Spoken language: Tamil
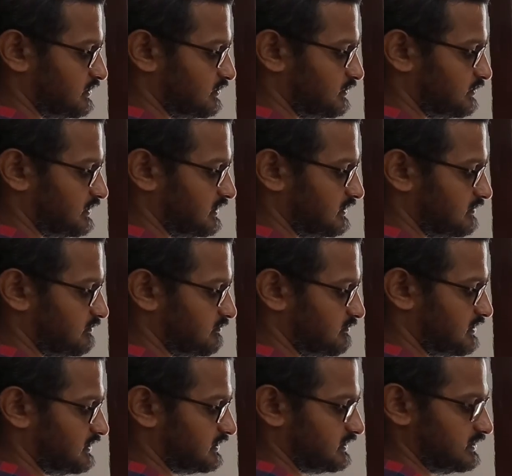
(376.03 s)
கியூஎன்
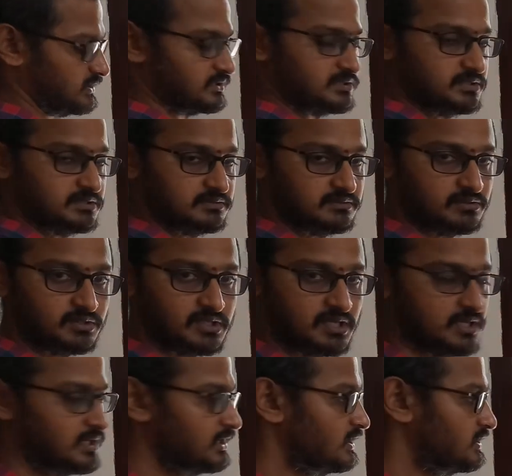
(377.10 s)
பார் கண்டிஷன் ஓகே
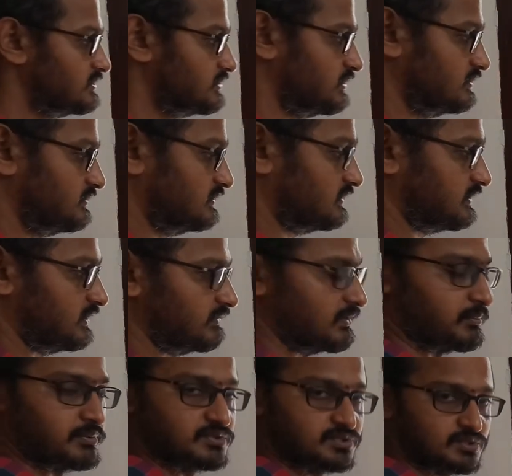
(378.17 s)
ஸோ இது வந்து
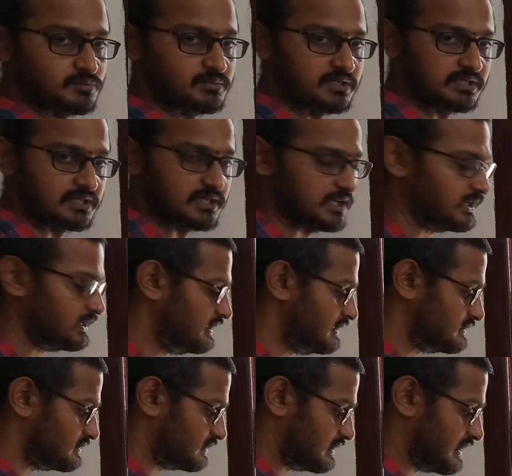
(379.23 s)
தெளிவாக புரிஞ்சிருக்கும்னு நினைக்கிறேன்
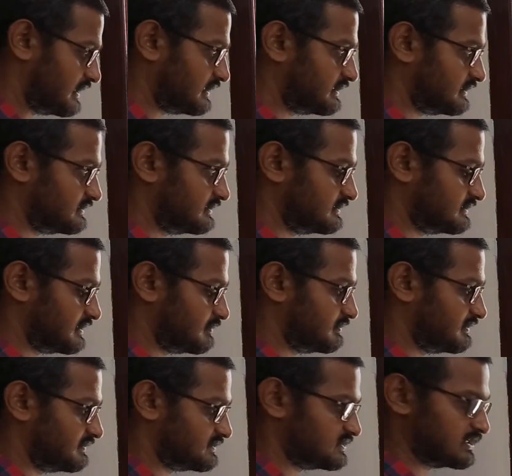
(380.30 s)
ஸோ கேரக்டரிஸ்டிக்ஸ்
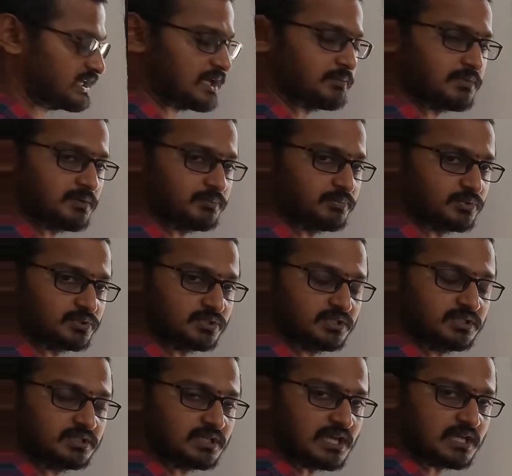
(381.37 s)
டேபிளில் வச்சு கேமா போட்டு
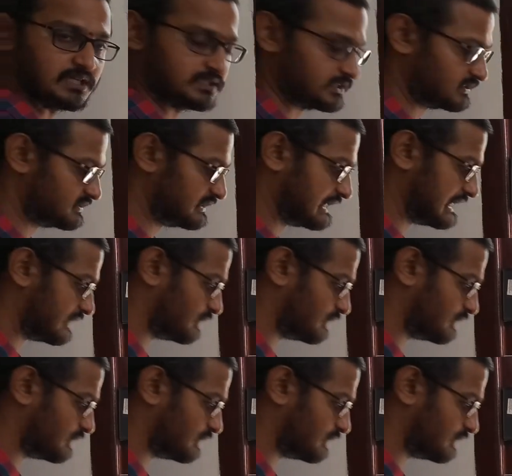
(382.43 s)
கேரக்டரிஸ்டிக்